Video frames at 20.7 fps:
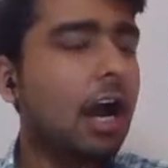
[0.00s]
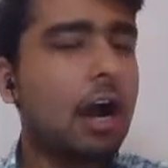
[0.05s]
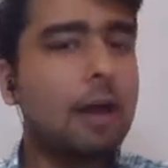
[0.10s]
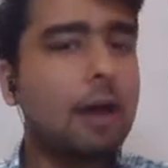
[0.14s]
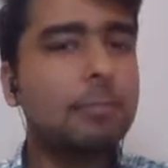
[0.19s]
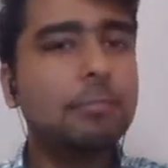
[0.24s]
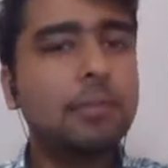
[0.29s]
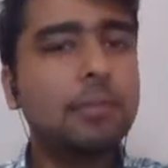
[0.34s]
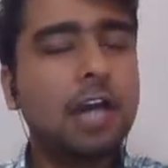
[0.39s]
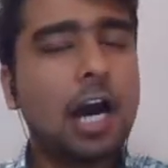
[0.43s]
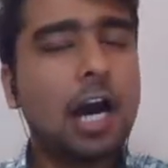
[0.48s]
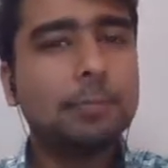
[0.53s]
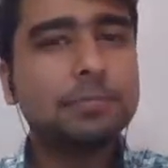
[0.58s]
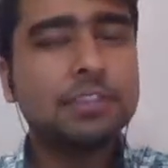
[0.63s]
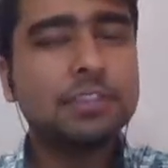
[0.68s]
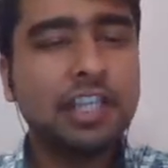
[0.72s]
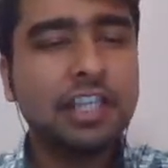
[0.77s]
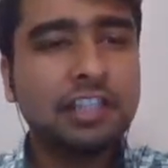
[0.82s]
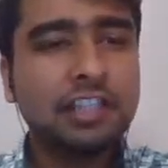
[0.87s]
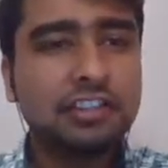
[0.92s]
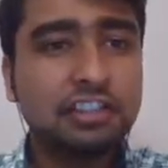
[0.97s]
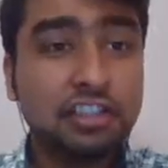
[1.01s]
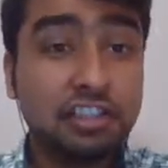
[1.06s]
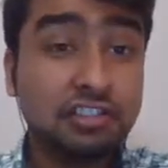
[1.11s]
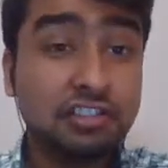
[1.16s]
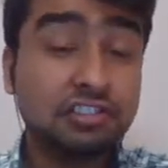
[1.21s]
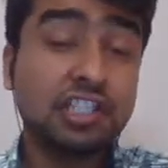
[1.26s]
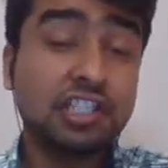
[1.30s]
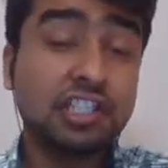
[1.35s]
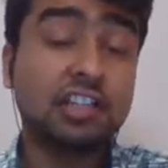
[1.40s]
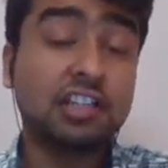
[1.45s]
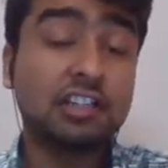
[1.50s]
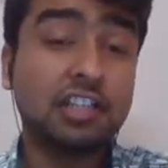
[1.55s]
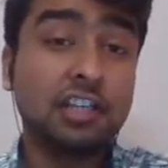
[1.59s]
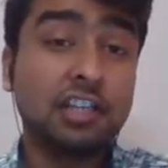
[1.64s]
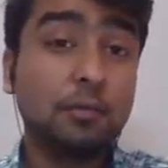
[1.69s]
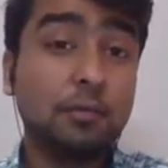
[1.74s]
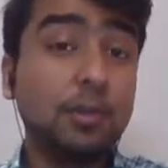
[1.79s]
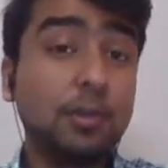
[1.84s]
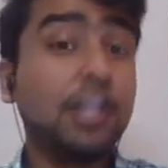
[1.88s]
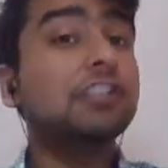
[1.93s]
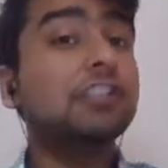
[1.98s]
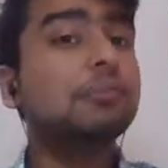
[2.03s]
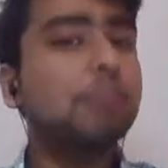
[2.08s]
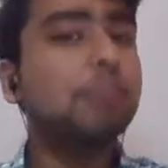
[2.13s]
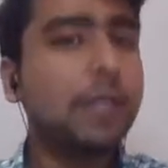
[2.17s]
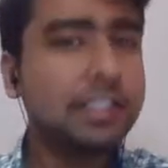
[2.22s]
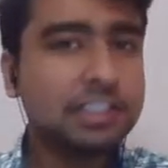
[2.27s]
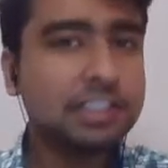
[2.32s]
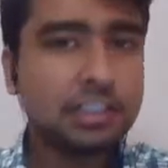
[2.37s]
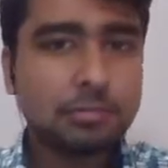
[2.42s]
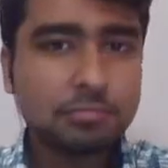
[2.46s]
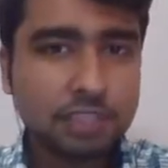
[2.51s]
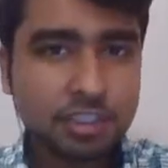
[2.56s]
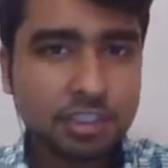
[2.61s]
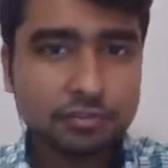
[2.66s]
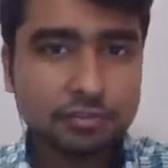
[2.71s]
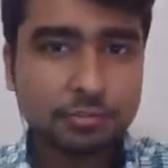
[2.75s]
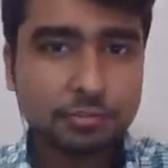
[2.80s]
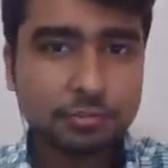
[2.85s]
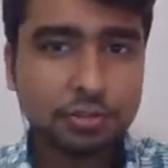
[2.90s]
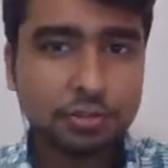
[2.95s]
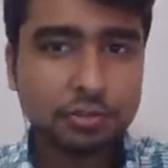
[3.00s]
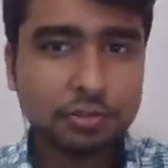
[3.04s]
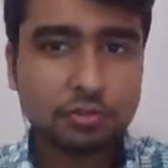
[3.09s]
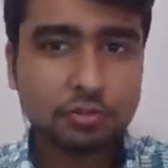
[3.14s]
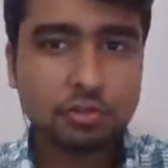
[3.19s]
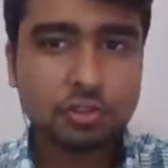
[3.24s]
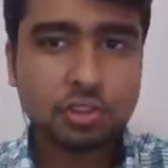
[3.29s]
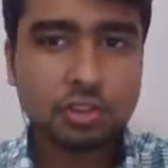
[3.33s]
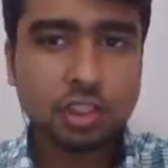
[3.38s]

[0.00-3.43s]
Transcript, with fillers: हम आपसे एक चीज चाहते हैं वी एक्सपेक्ट समथिंग फ्रॉम यू